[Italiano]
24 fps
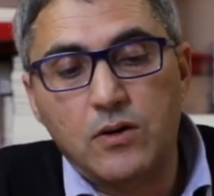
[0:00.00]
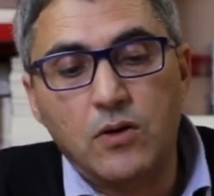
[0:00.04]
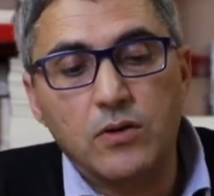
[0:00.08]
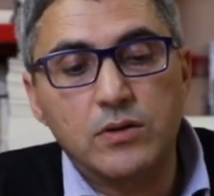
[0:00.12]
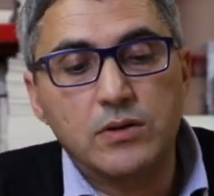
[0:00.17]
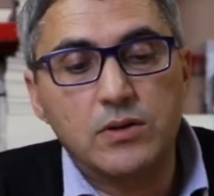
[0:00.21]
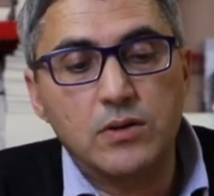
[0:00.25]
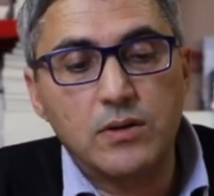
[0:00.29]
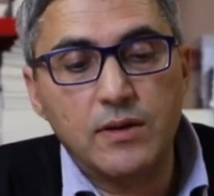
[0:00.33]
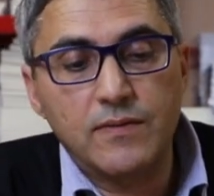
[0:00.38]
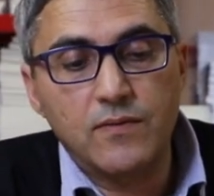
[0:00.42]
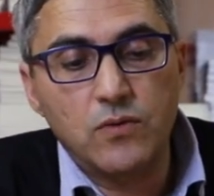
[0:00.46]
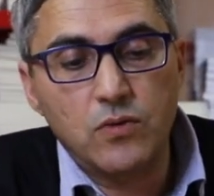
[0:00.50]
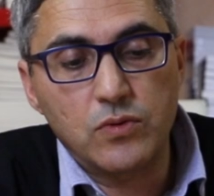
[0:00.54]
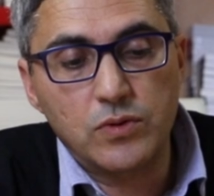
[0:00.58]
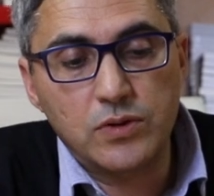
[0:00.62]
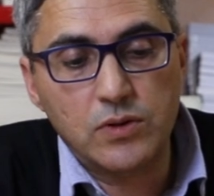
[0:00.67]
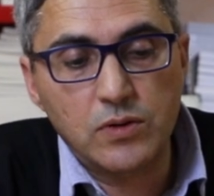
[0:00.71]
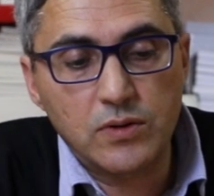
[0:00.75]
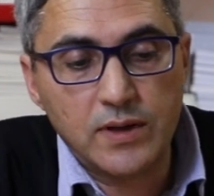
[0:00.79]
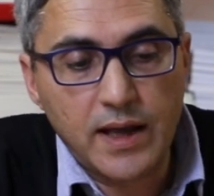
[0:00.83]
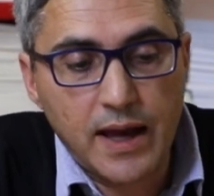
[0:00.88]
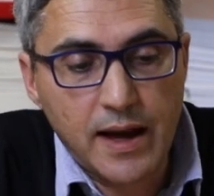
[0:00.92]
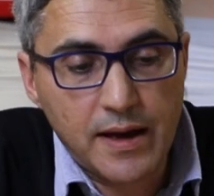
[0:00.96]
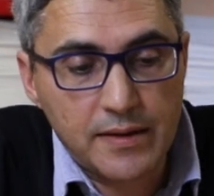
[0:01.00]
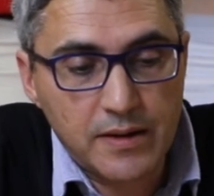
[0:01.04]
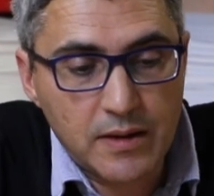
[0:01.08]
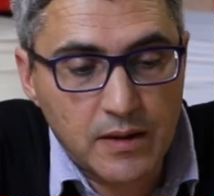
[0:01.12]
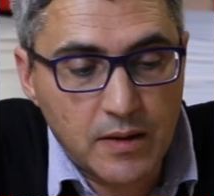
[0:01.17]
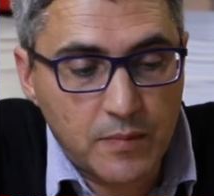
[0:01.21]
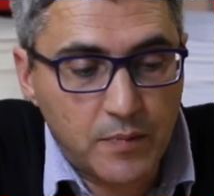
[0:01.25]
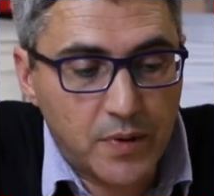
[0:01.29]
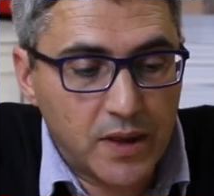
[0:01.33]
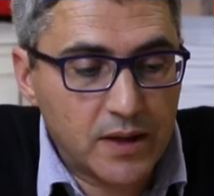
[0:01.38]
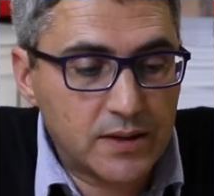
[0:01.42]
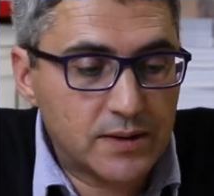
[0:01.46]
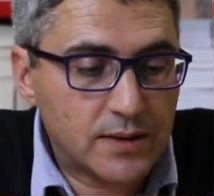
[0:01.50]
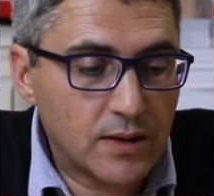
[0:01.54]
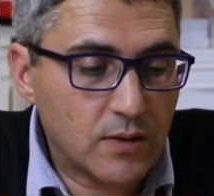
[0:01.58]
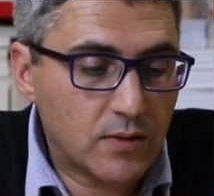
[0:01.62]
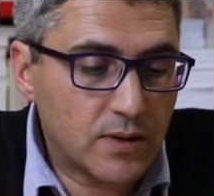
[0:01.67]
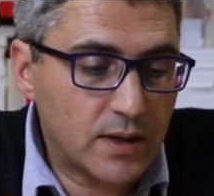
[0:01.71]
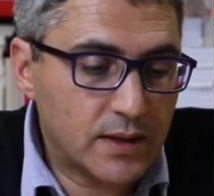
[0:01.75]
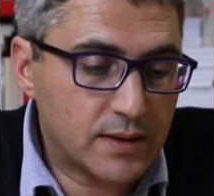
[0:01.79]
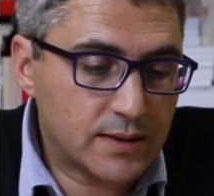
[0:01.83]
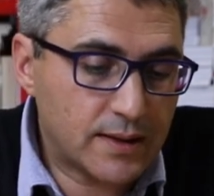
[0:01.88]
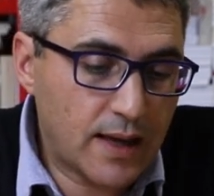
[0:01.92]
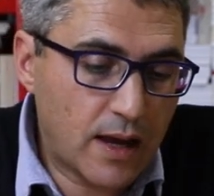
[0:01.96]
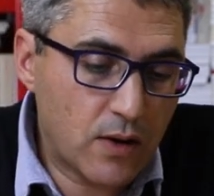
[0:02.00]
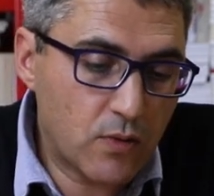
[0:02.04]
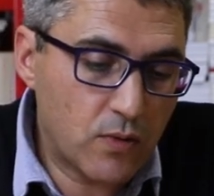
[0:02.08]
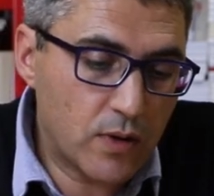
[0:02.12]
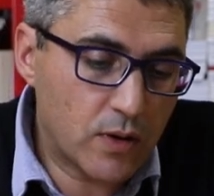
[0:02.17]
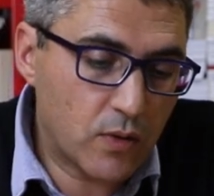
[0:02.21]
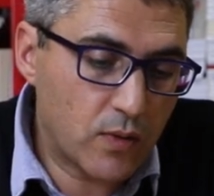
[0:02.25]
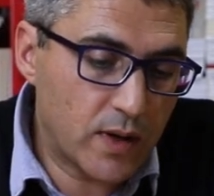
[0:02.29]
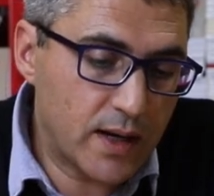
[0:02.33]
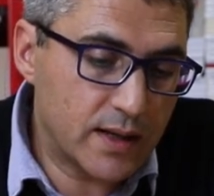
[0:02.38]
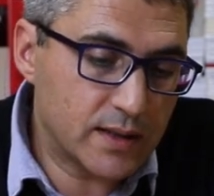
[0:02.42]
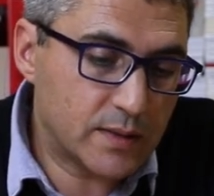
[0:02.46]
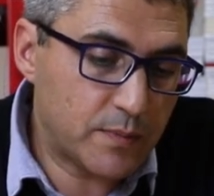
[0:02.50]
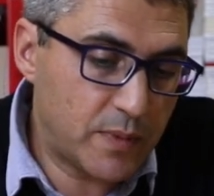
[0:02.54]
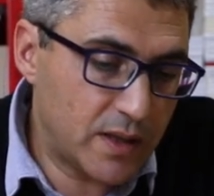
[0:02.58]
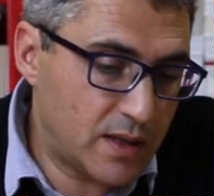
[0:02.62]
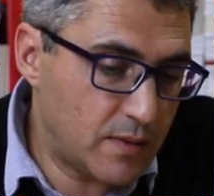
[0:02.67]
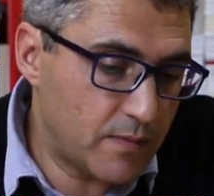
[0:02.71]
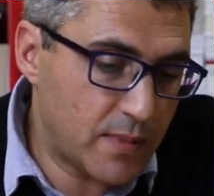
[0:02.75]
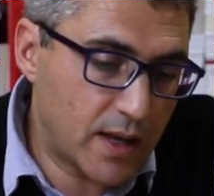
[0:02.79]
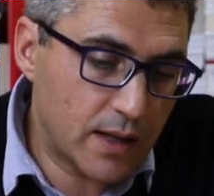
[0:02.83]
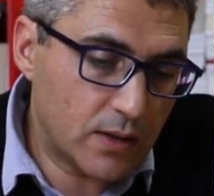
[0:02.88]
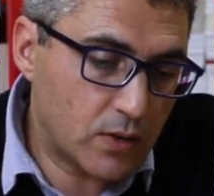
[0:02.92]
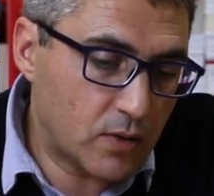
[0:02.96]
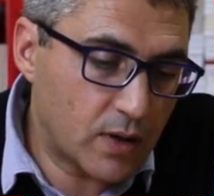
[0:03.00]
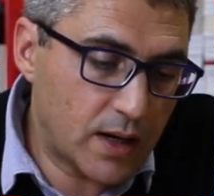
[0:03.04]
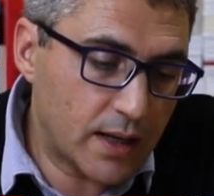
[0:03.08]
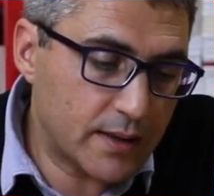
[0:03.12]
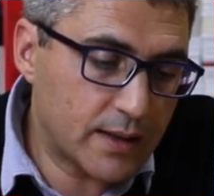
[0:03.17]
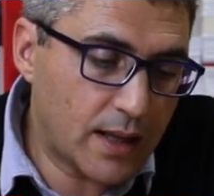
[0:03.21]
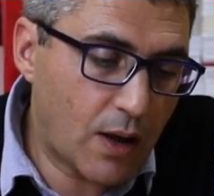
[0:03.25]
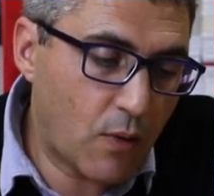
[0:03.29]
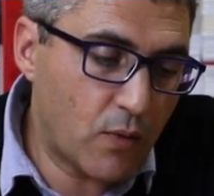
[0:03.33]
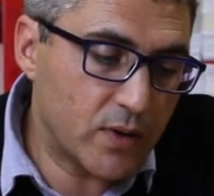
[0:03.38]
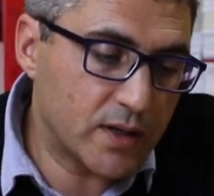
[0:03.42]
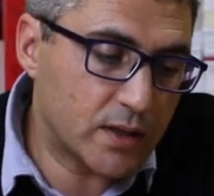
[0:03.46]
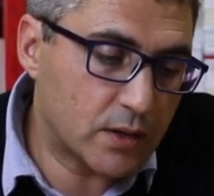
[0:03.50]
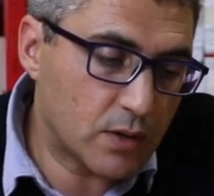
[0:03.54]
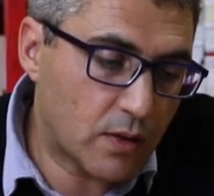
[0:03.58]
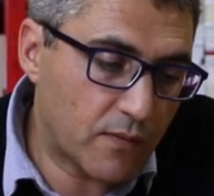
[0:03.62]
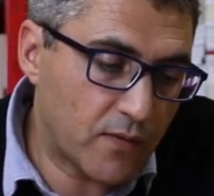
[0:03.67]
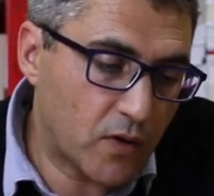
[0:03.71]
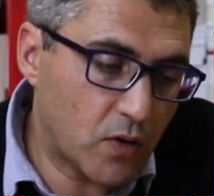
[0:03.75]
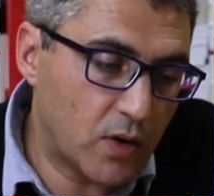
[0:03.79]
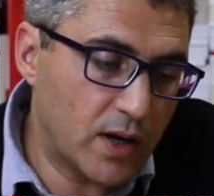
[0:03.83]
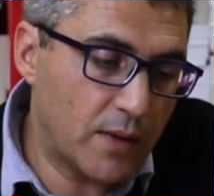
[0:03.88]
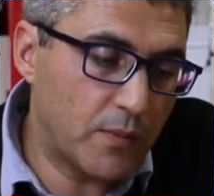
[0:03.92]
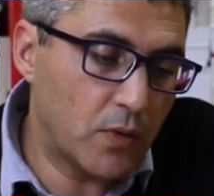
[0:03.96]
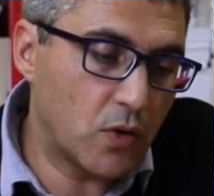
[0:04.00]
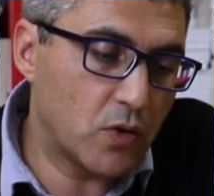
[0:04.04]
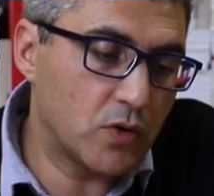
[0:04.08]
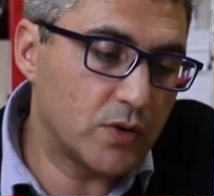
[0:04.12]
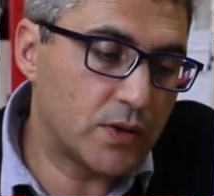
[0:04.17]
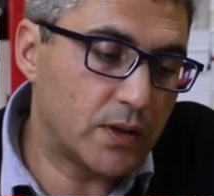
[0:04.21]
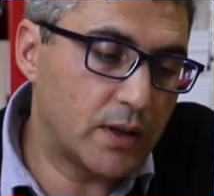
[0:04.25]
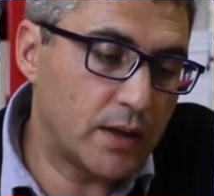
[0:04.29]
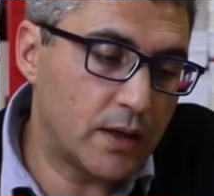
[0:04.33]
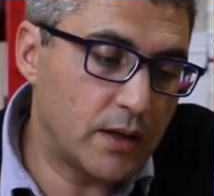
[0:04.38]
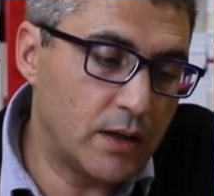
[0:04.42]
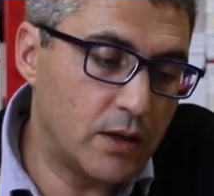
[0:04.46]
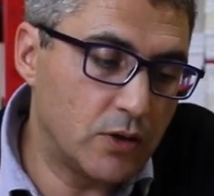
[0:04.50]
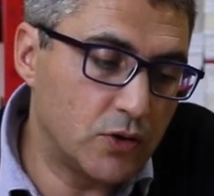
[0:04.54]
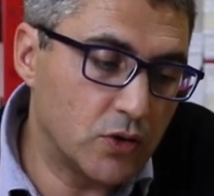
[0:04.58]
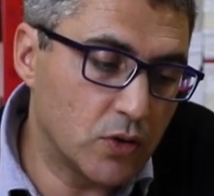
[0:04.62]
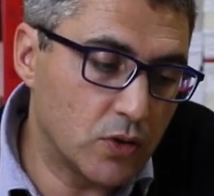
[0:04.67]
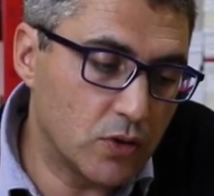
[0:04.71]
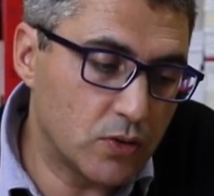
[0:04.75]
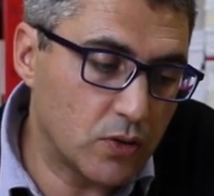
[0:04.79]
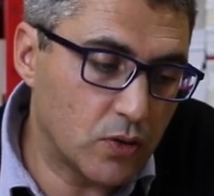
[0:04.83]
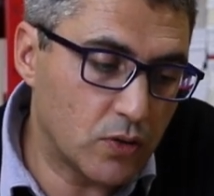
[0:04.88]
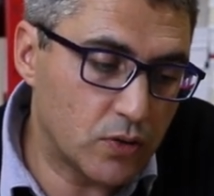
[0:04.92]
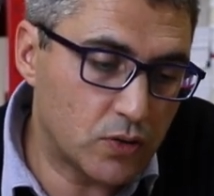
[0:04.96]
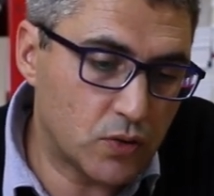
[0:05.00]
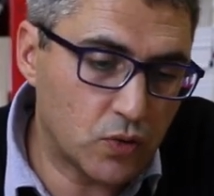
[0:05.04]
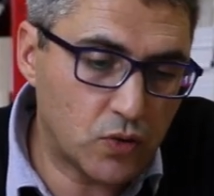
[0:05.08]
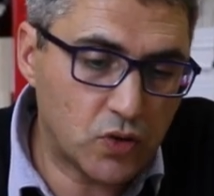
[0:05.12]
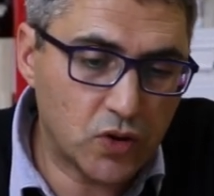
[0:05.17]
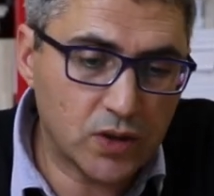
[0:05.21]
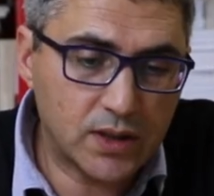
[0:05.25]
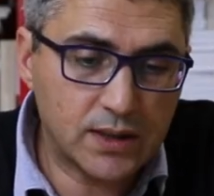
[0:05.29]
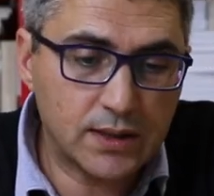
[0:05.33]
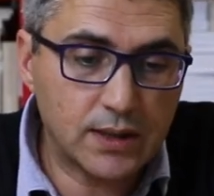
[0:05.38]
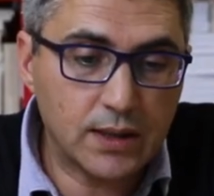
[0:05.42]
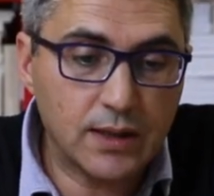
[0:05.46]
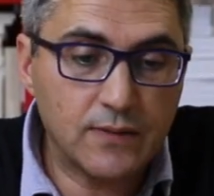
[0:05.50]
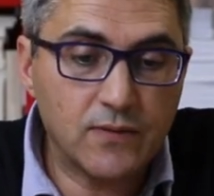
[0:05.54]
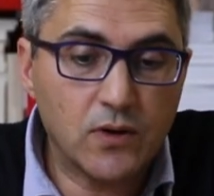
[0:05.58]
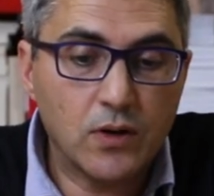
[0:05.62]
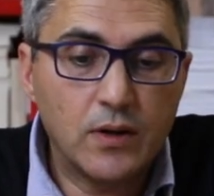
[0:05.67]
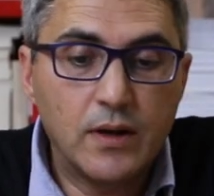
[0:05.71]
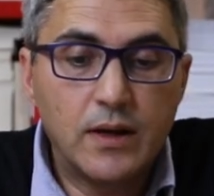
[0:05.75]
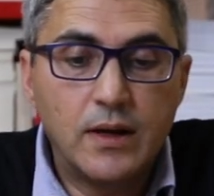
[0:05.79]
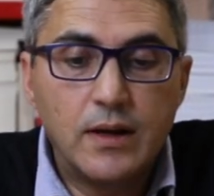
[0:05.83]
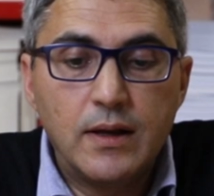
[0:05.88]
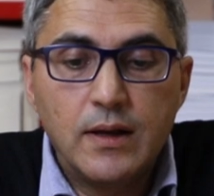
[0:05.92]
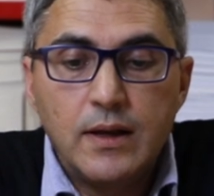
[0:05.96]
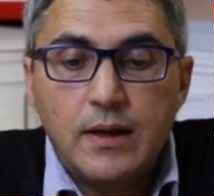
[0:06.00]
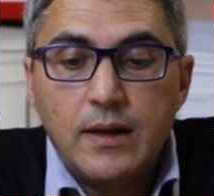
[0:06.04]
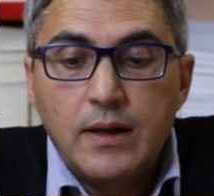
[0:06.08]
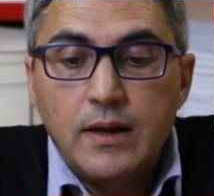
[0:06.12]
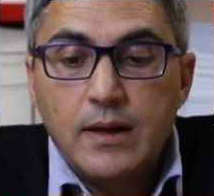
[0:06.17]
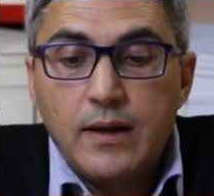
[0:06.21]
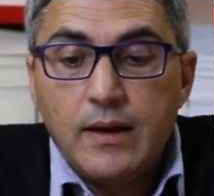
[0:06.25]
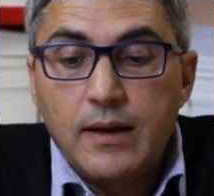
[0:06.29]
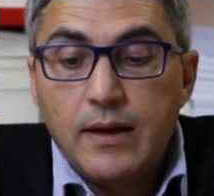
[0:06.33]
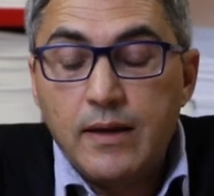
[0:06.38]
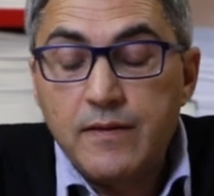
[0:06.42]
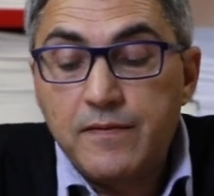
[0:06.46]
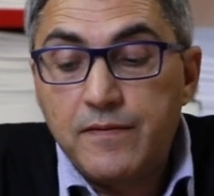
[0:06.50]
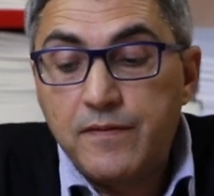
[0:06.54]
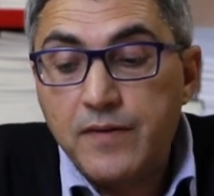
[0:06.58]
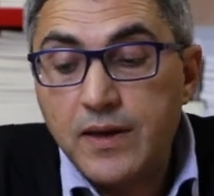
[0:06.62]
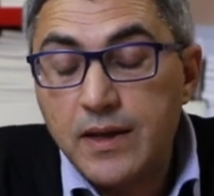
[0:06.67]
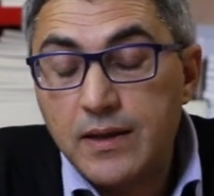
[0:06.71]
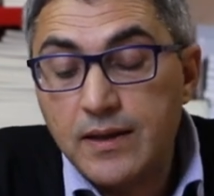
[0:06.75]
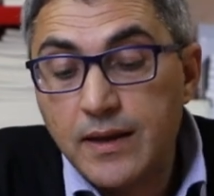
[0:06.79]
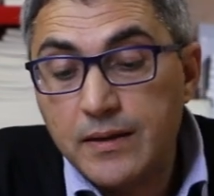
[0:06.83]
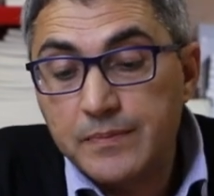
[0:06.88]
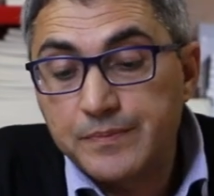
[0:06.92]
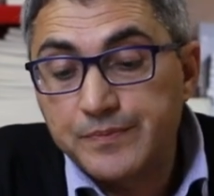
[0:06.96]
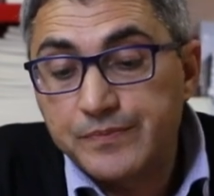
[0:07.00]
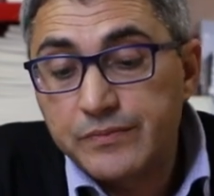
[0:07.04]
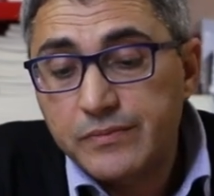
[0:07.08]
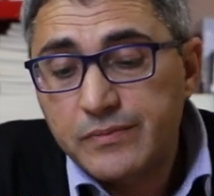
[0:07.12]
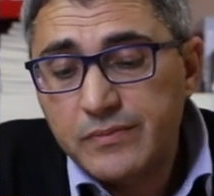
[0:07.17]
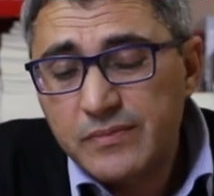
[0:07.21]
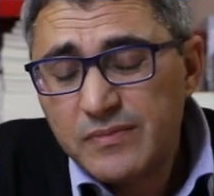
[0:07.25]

controrivoluzionarie repressero nel sangue quell'esperimento e Landauer trovò la morte il giorno successivo. Infine,